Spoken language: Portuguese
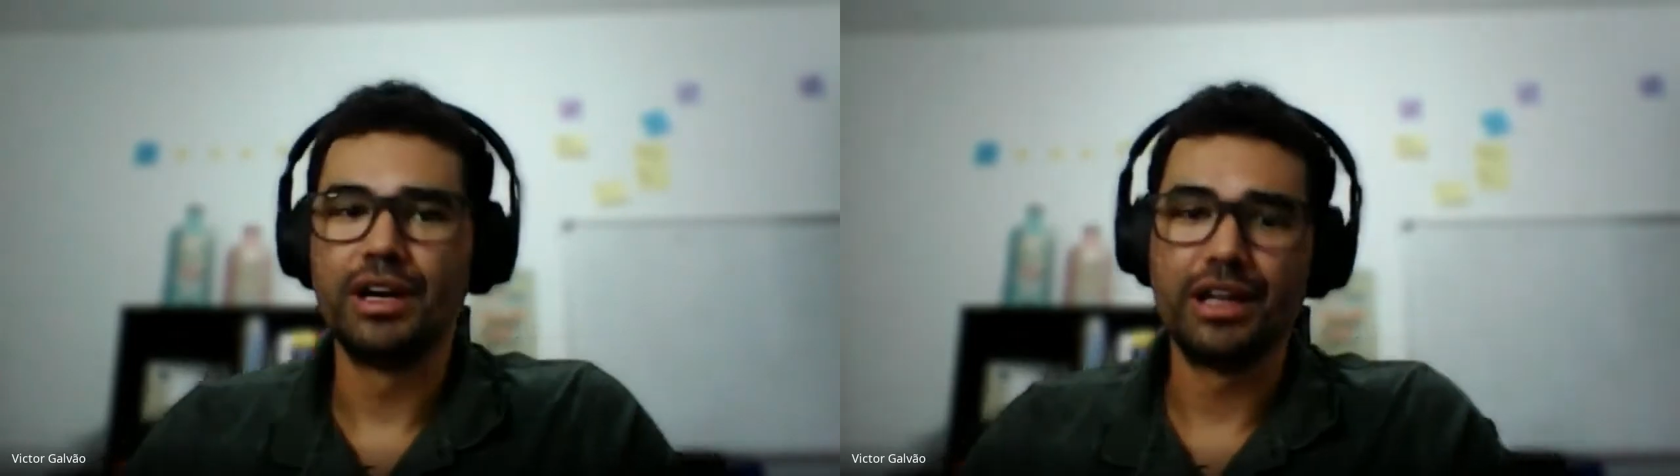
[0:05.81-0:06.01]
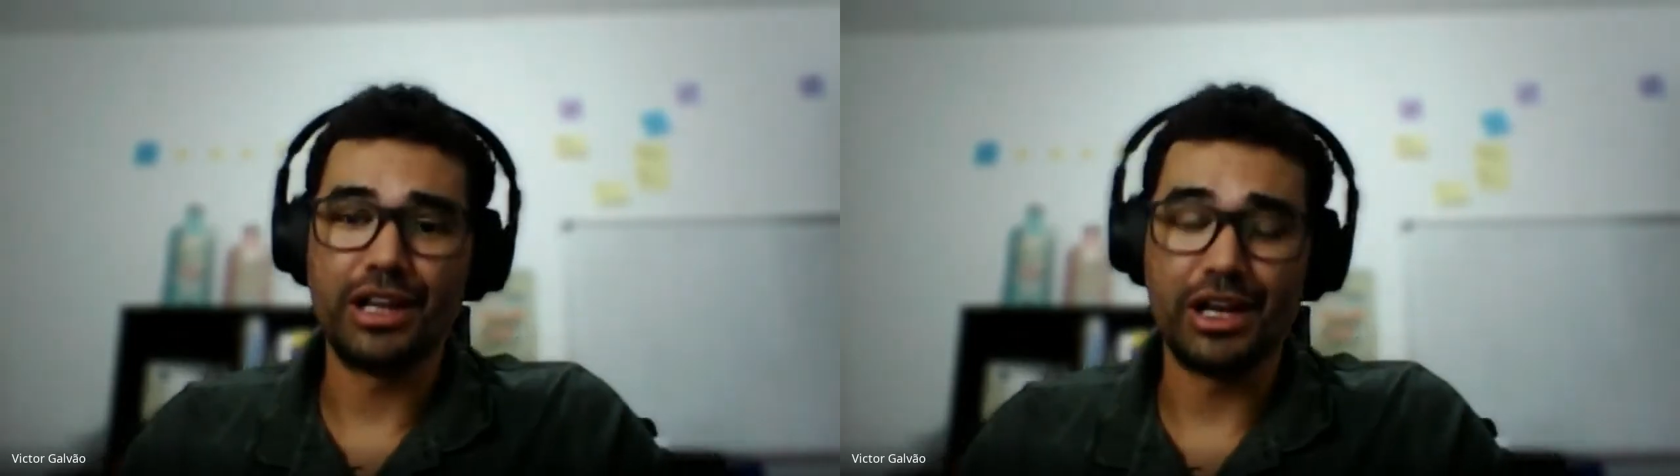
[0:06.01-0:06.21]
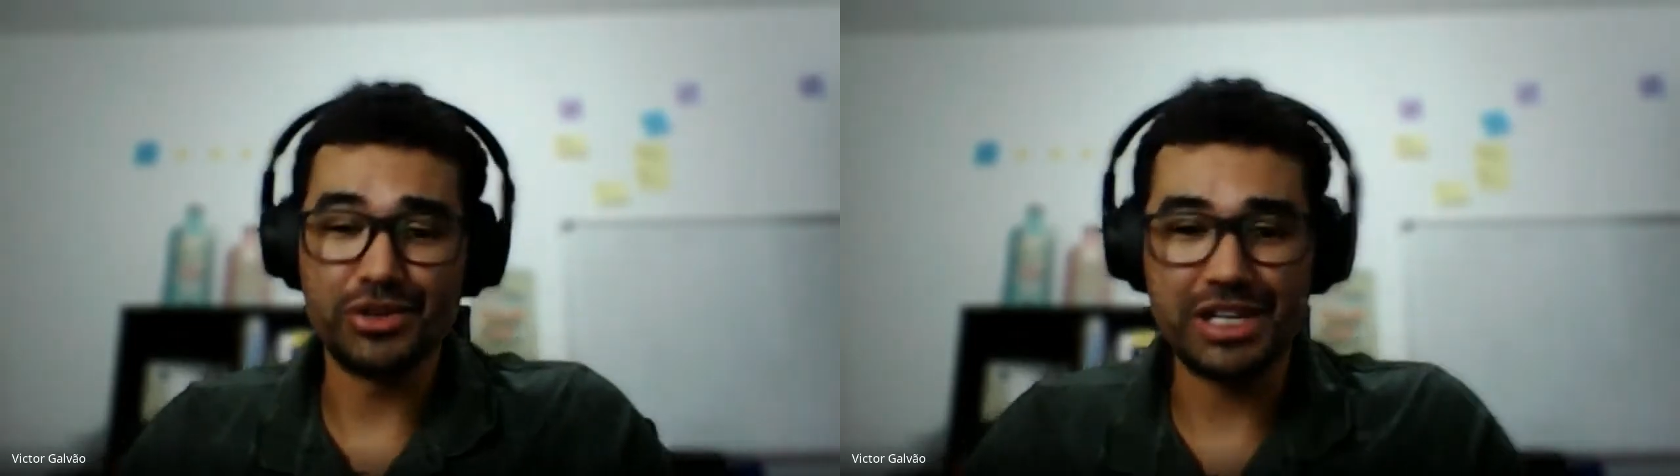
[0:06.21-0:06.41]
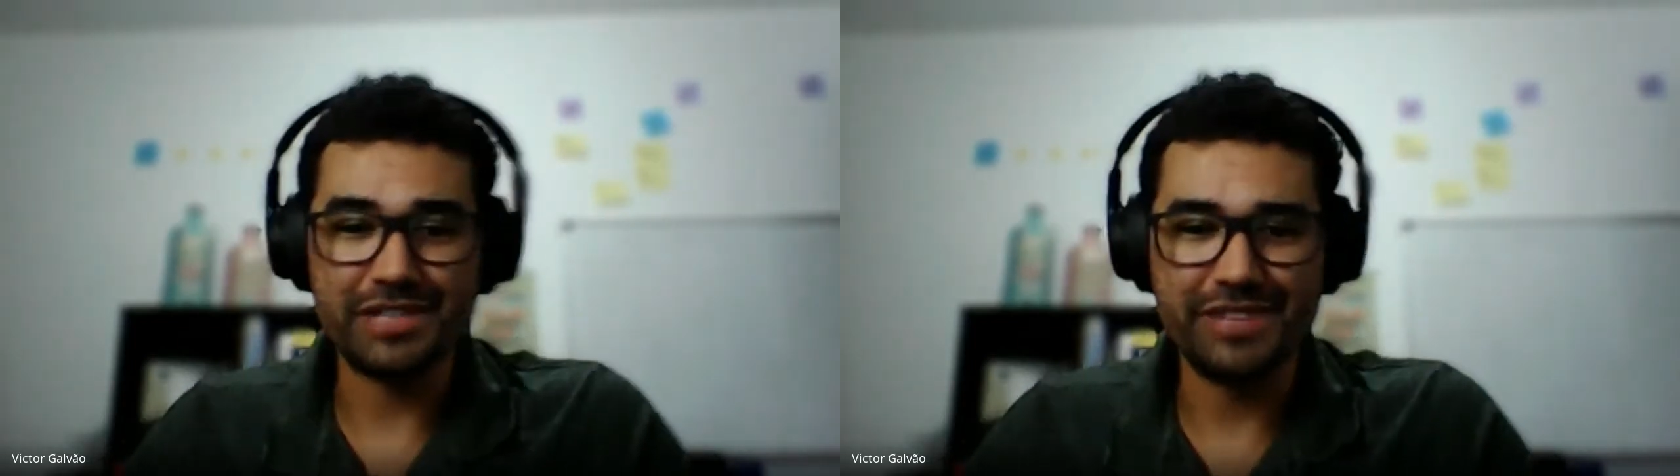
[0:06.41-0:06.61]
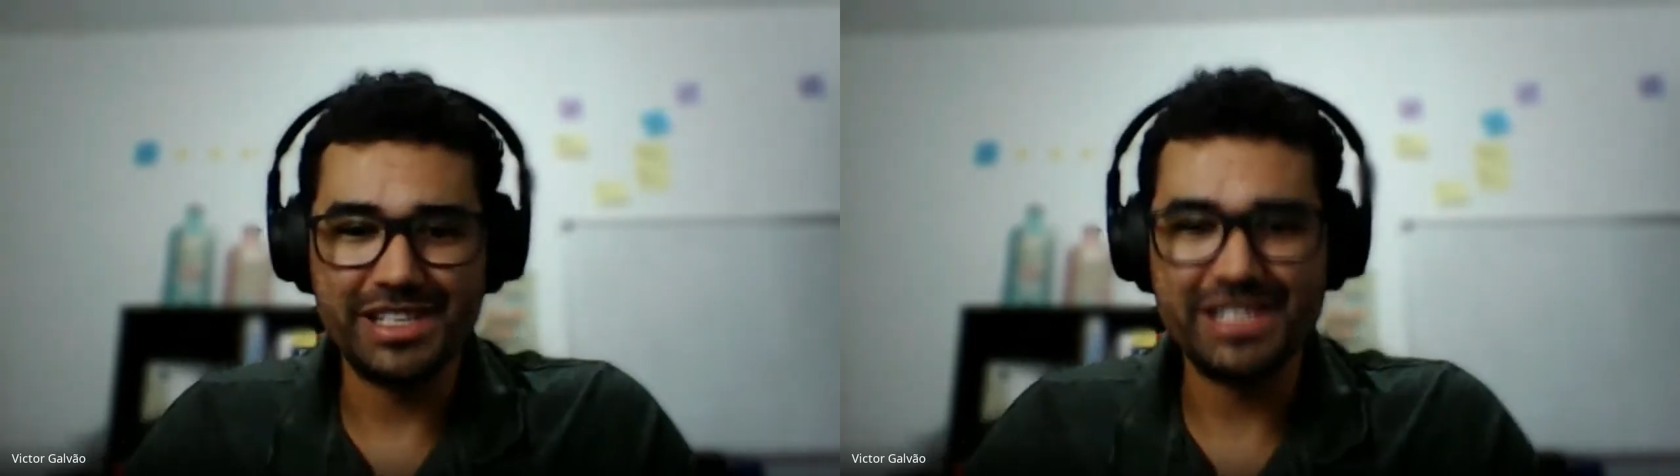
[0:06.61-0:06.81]
Das
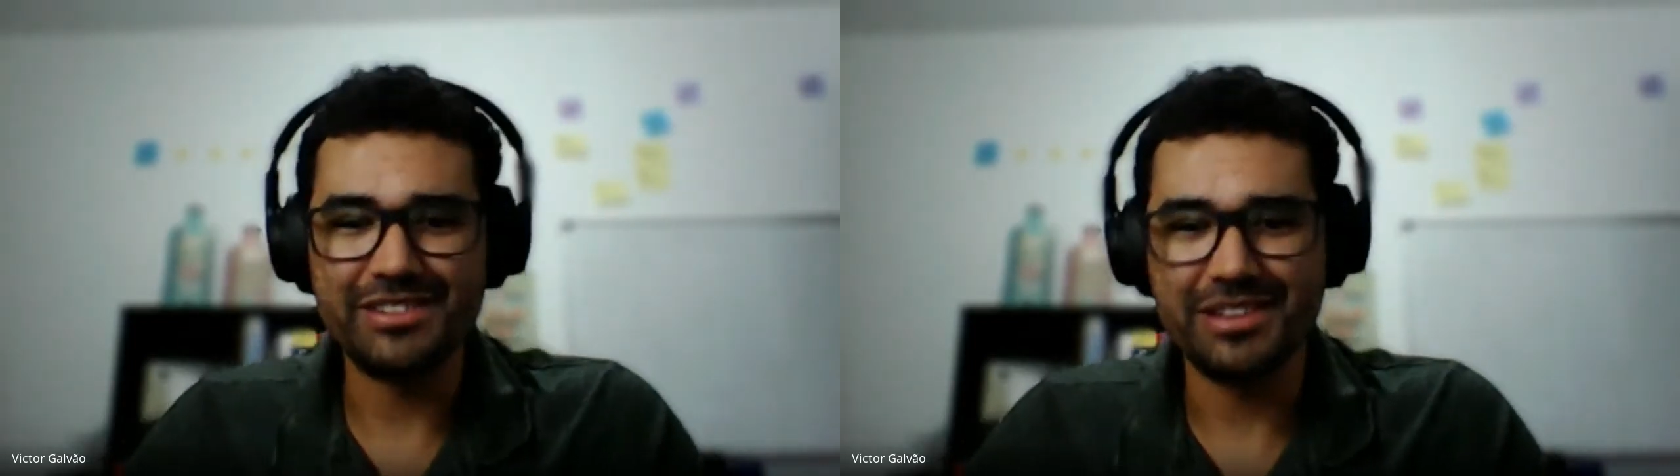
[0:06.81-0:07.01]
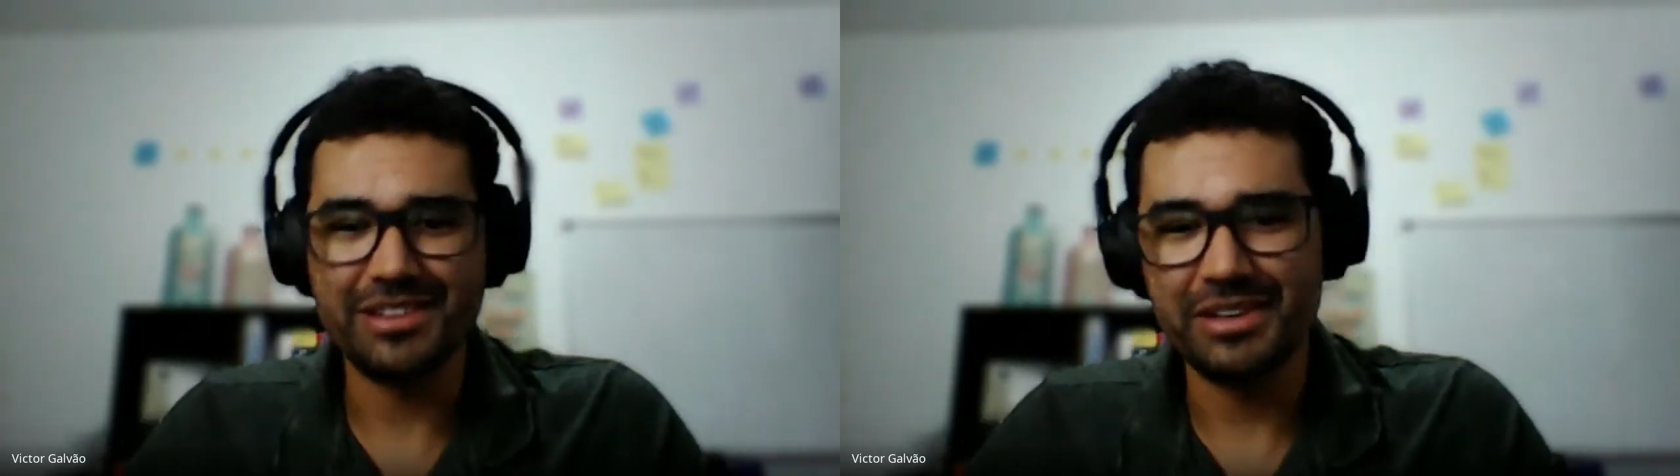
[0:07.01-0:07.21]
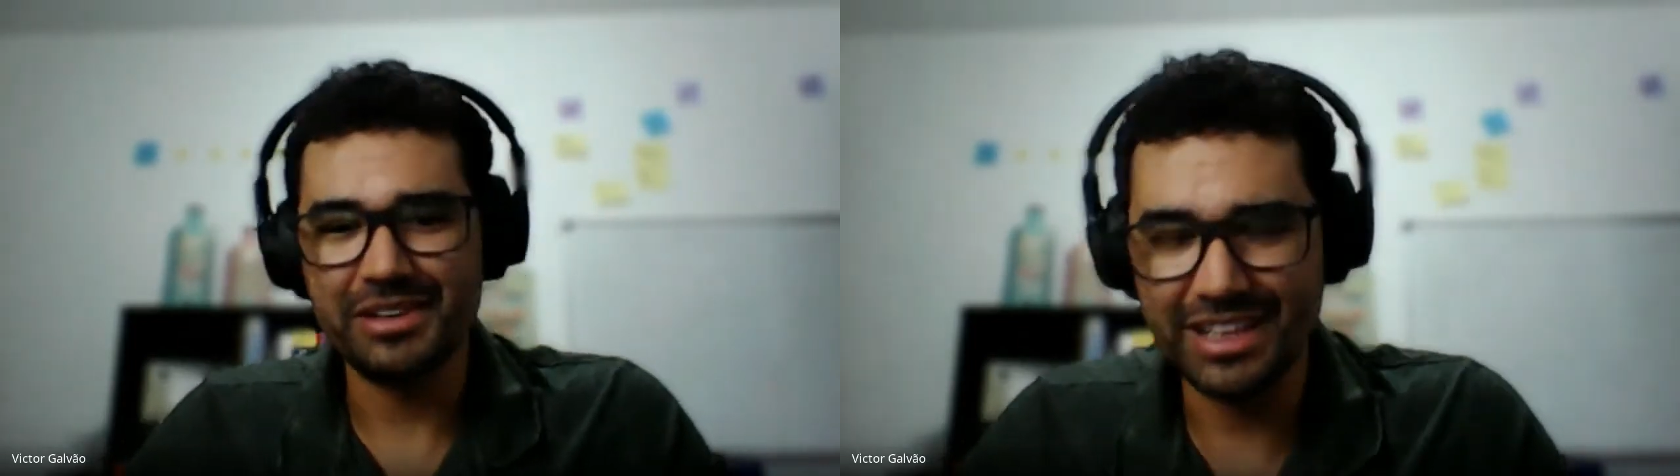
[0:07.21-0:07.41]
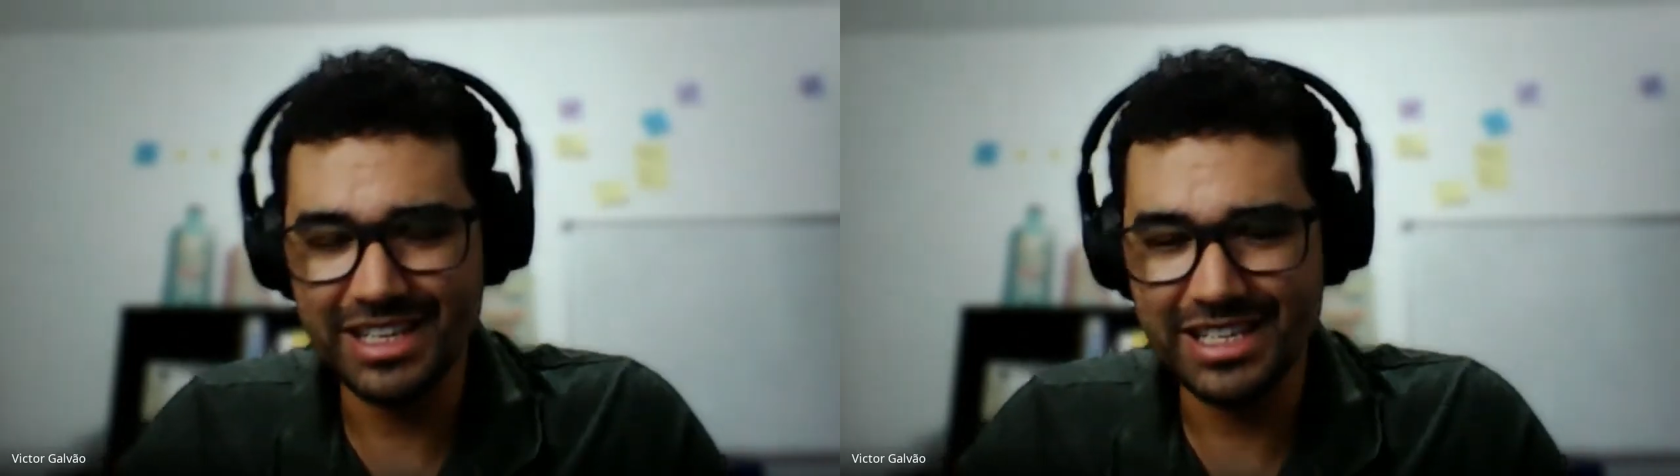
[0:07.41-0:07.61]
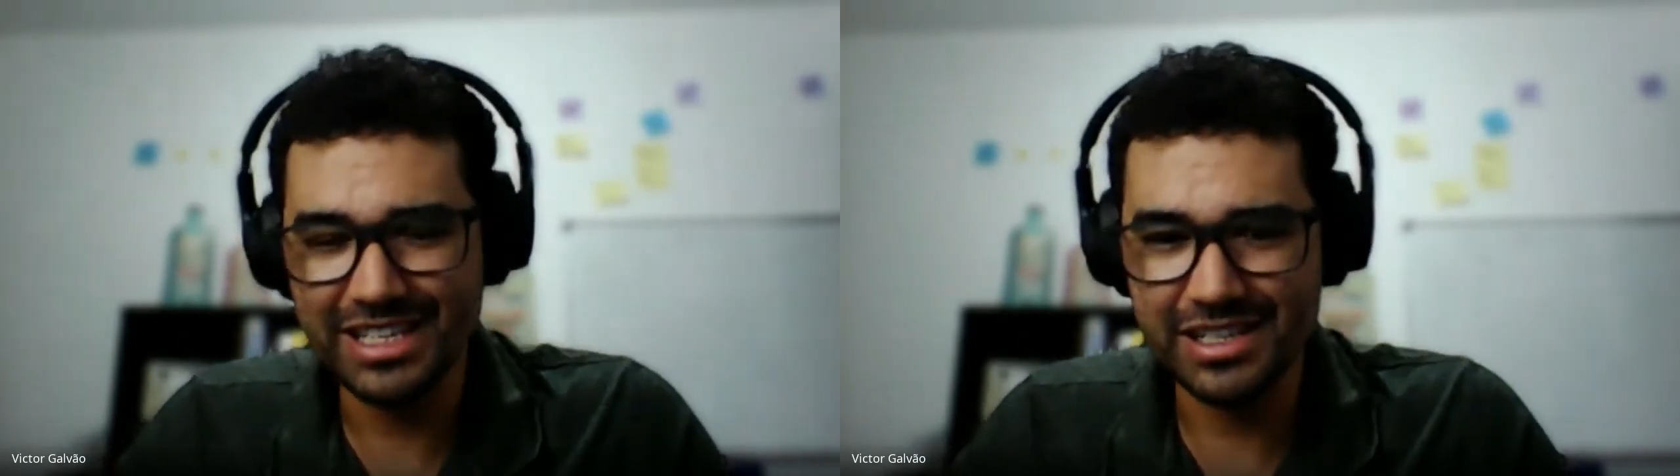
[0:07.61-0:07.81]
outras vezes eu também
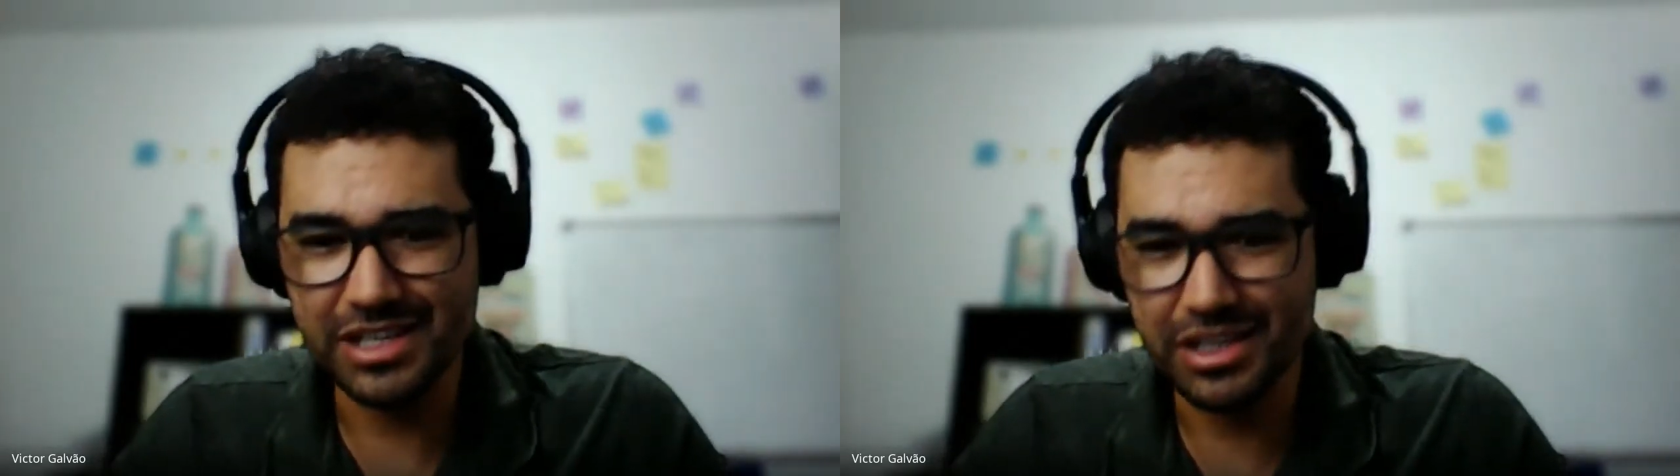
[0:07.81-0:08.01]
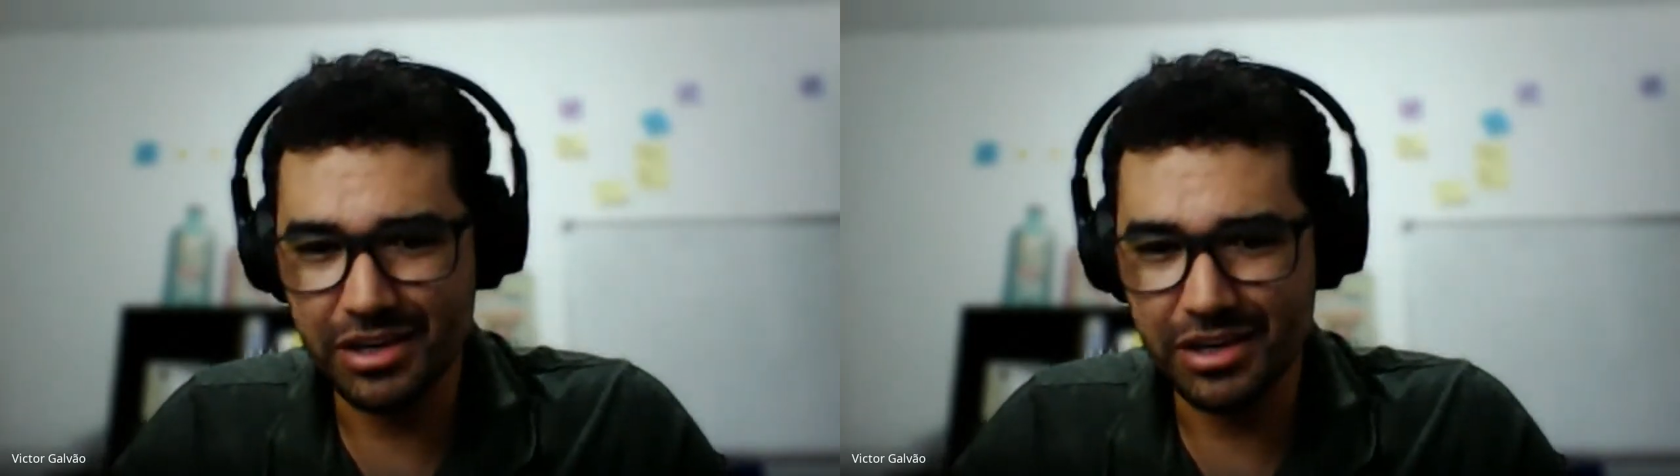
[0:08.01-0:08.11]
falei isso, assim, acho que